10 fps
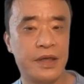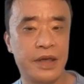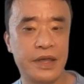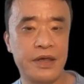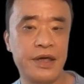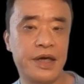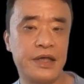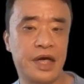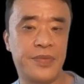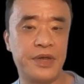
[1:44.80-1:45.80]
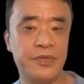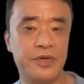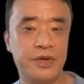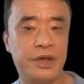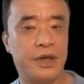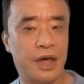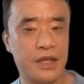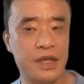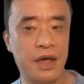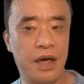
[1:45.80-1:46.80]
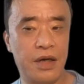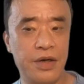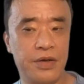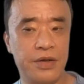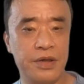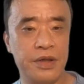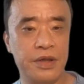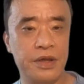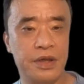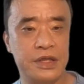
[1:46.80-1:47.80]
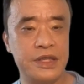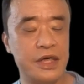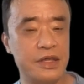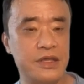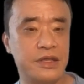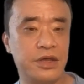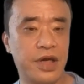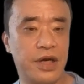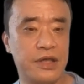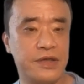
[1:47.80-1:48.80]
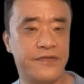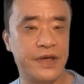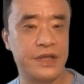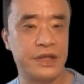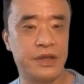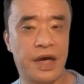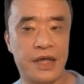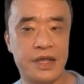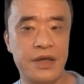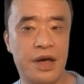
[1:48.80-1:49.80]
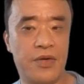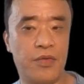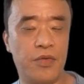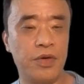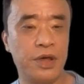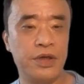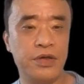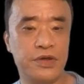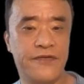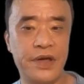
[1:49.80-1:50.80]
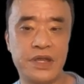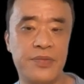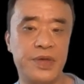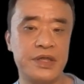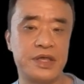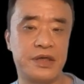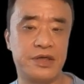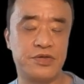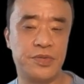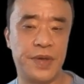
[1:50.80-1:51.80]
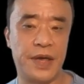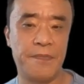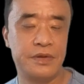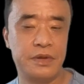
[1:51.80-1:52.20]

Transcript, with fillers: 大家可以看一下屏幕，SN26 和即将进行第二次飞行的 SN25 有着非常明显的区别。